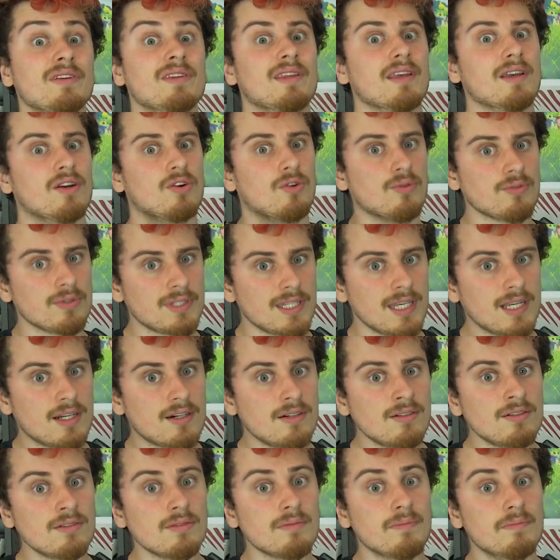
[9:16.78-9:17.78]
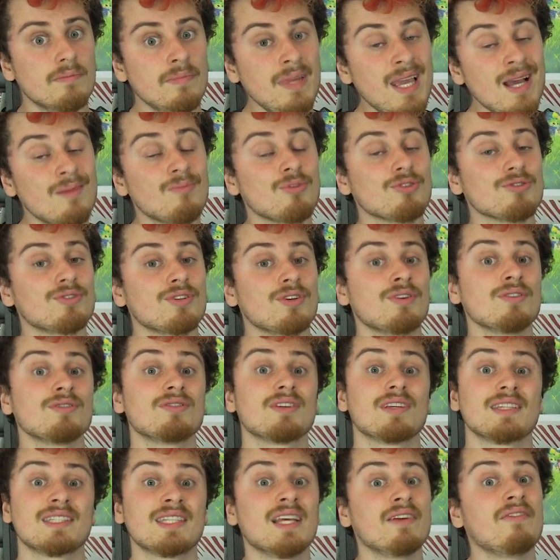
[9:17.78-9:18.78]
était conséquent, mais à mon
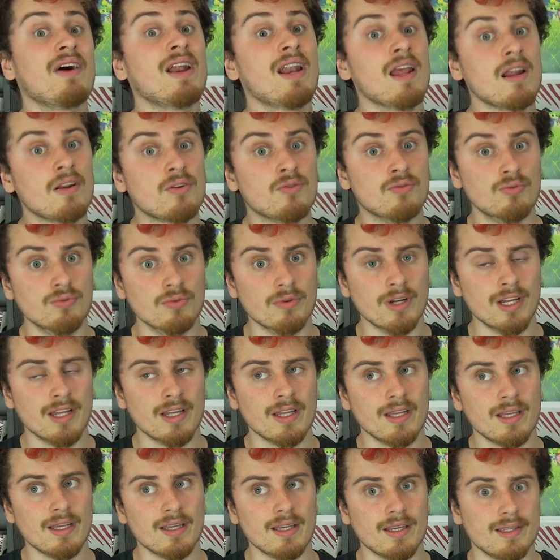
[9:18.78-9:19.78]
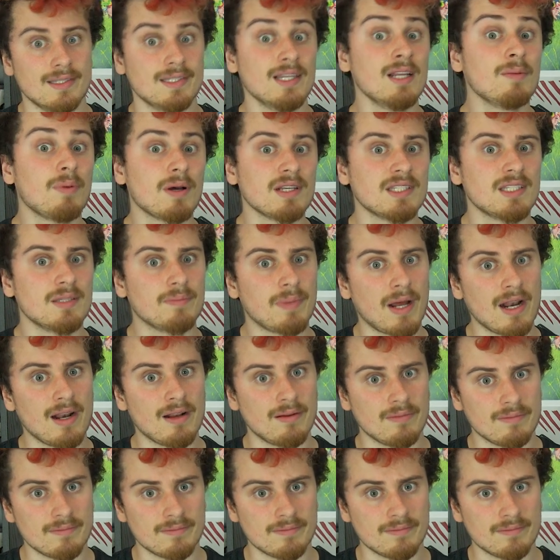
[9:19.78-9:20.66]
sens, ça valait le coup. Et c'est le principal.